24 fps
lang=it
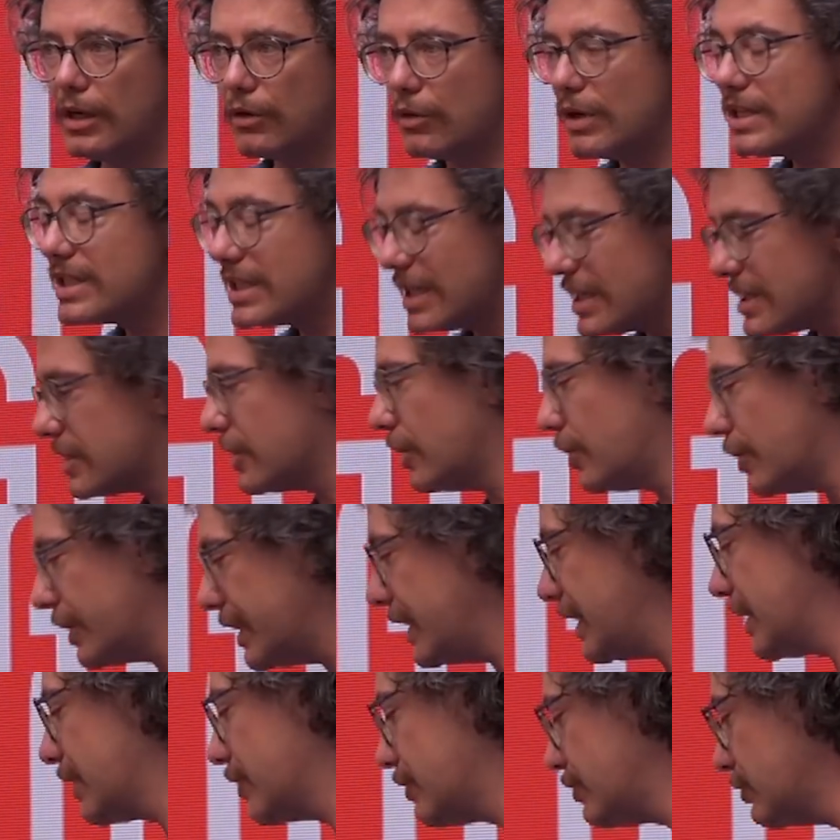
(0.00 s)
Questa
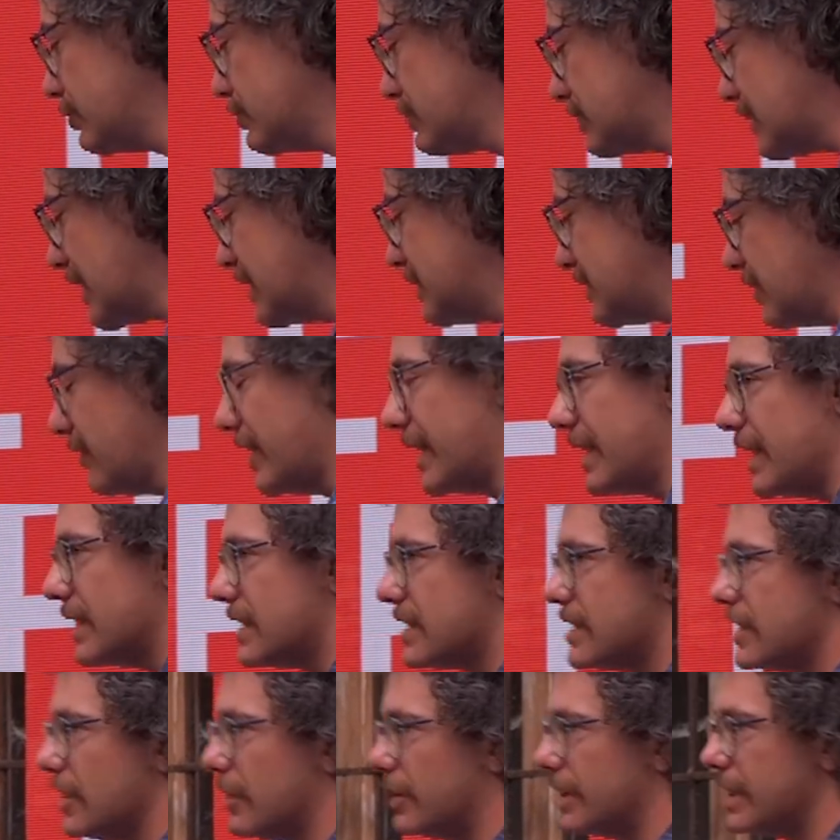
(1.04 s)
storia, con tante
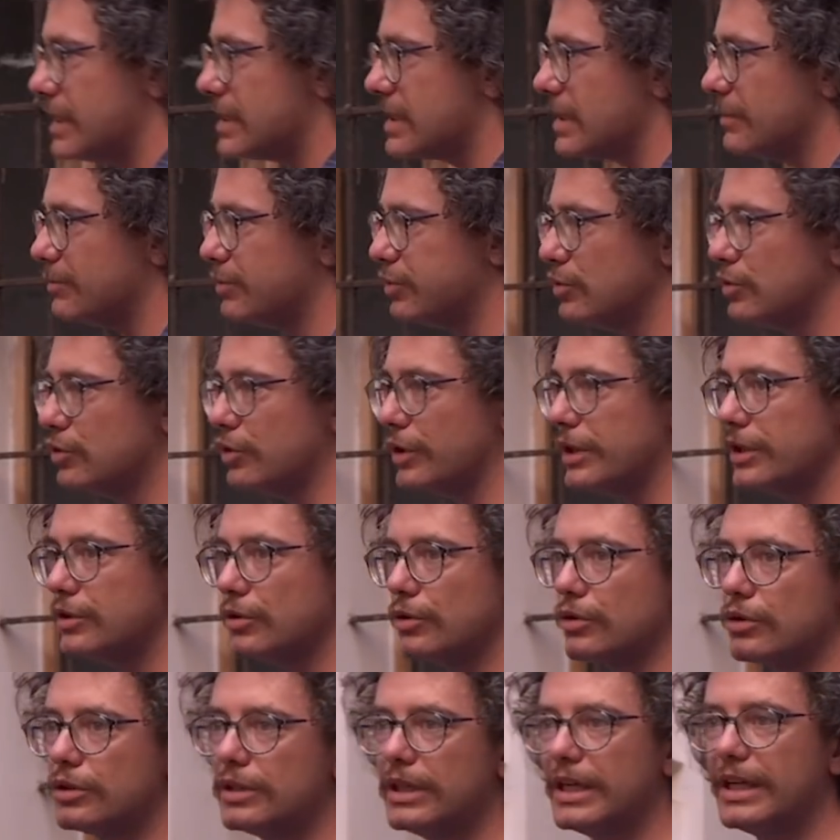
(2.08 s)
variazioni, appunto
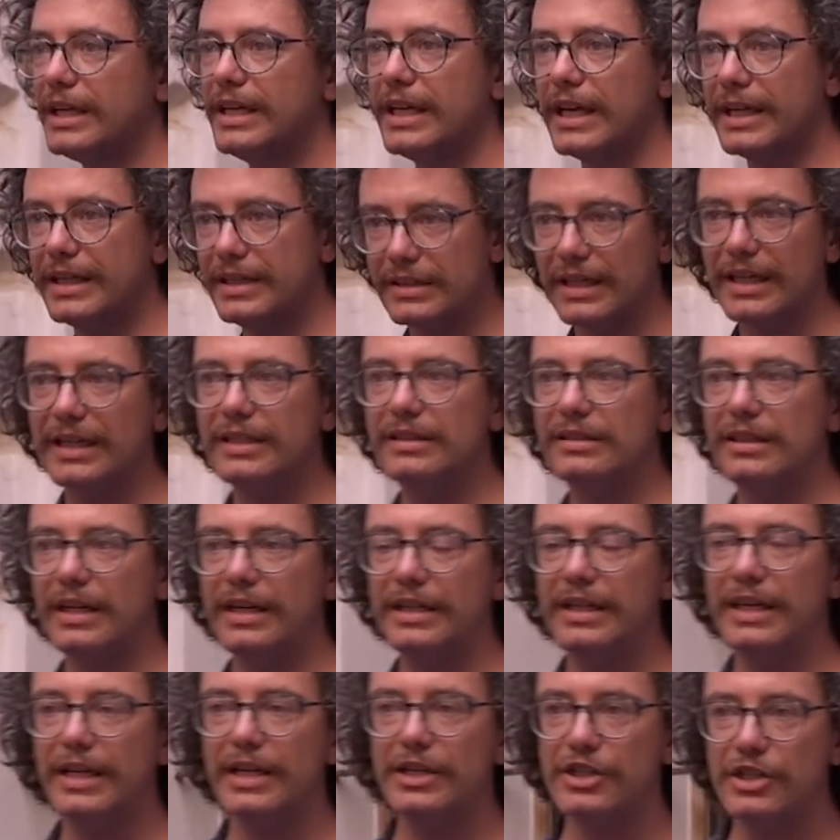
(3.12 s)
ritorna negli anni 30,
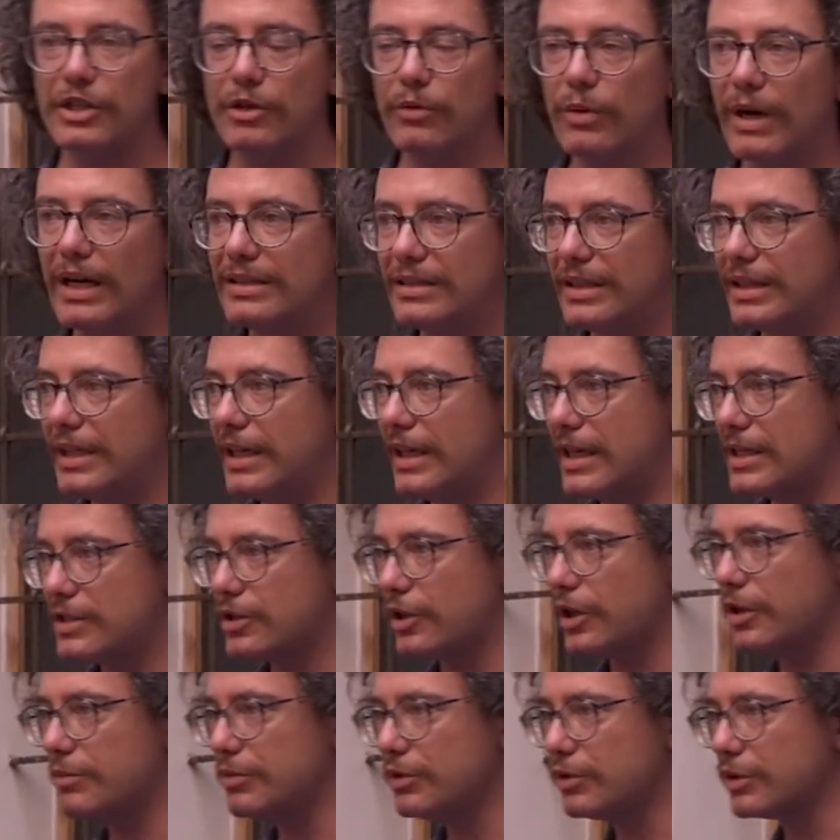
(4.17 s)
negli anni 50 e nelle
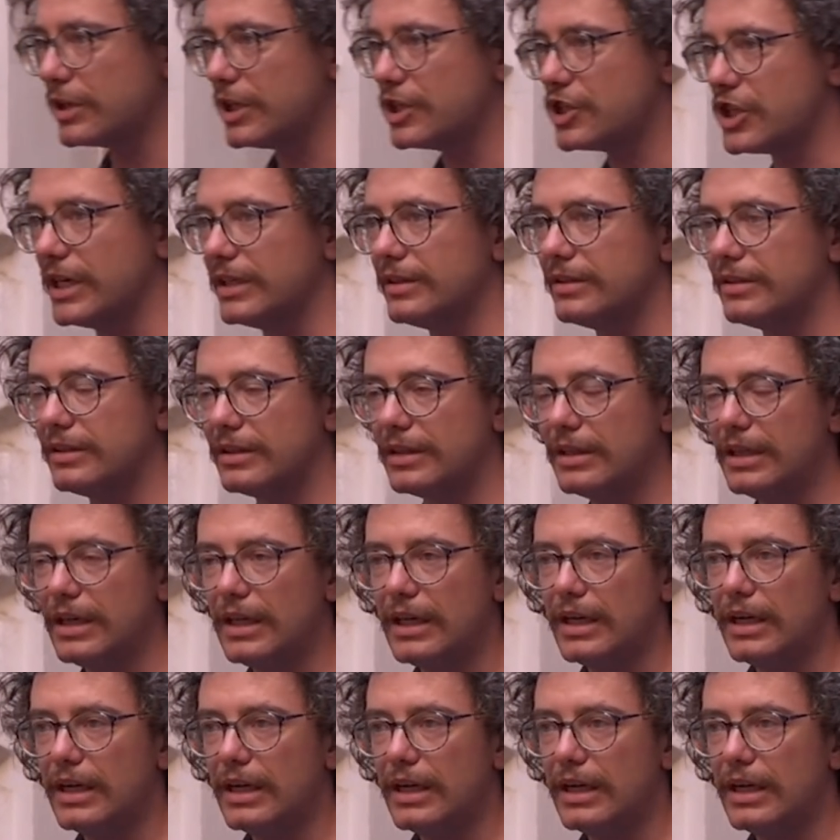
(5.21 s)
storie più recenti,